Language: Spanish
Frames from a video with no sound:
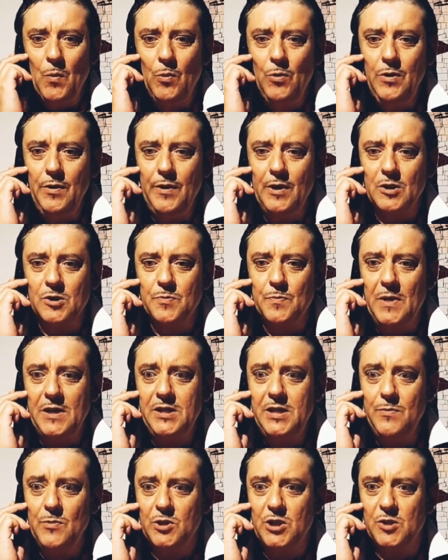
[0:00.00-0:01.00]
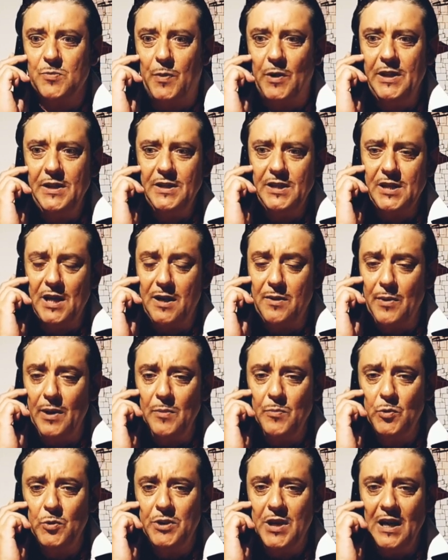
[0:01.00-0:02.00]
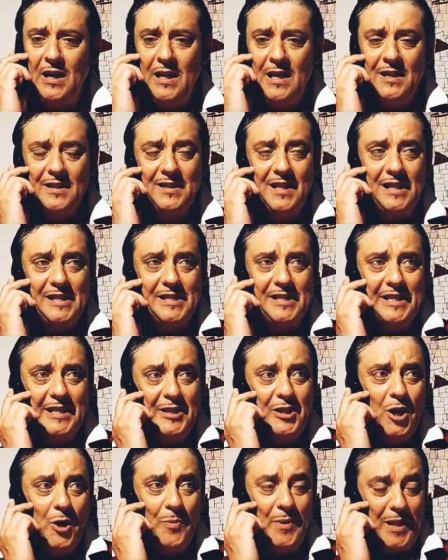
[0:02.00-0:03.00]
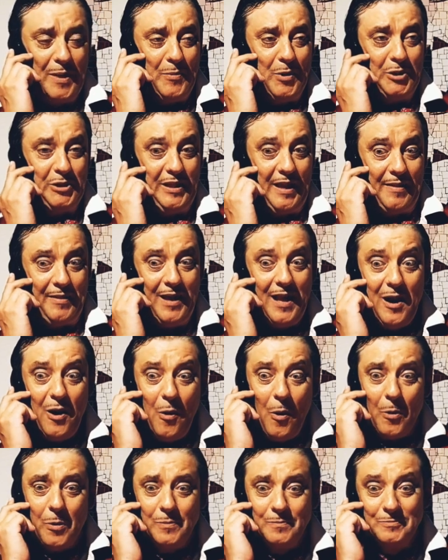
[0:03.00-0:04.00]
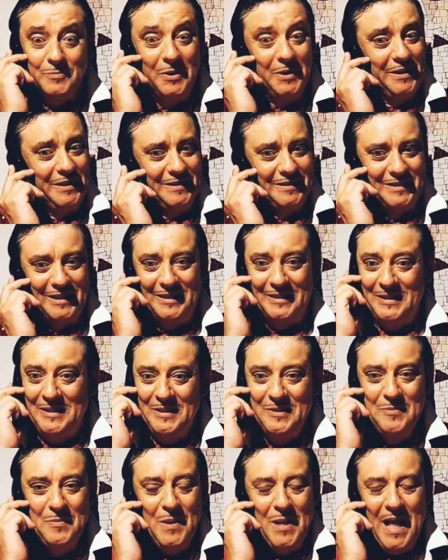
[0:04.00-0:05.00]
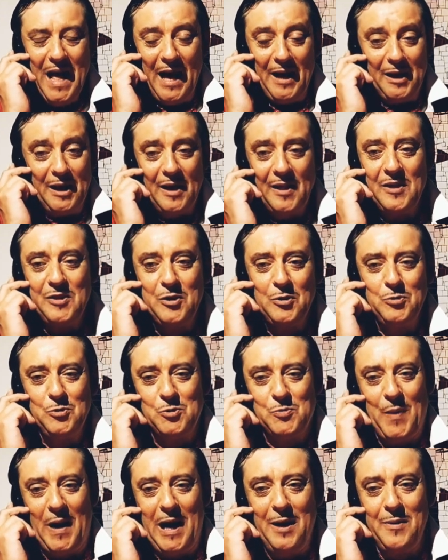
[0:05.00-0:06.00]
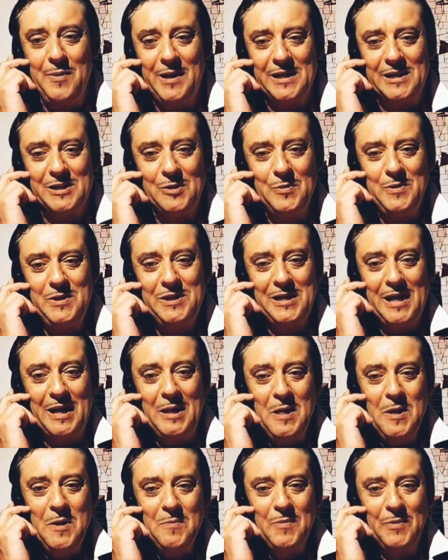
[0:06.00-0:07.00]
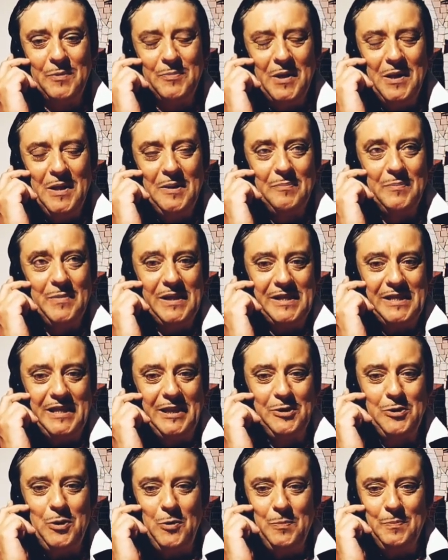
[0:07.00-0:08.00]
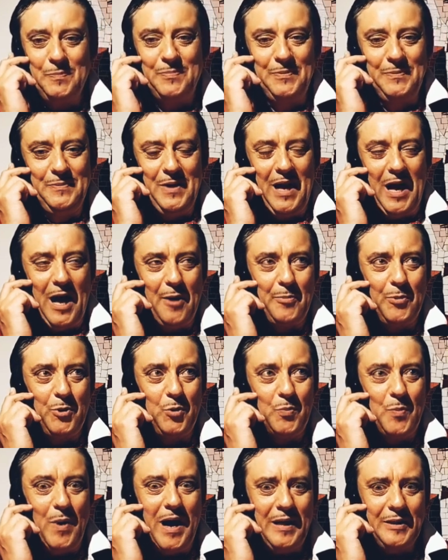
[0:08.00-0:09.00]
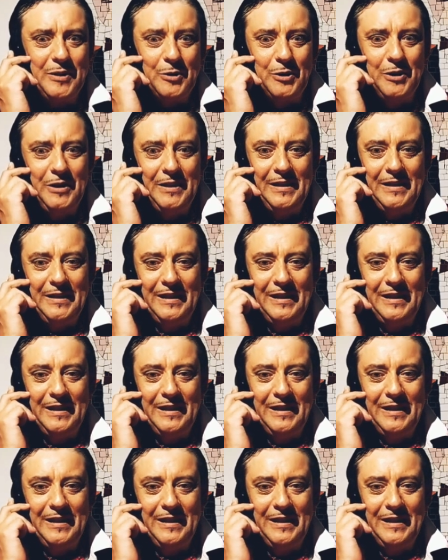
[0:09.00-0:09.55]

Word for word: Uno de los máximos exponentes a nivel mundial del síndrome de Mortadelo. Agradezco tus palabras, Luisa. Me siento abrumado.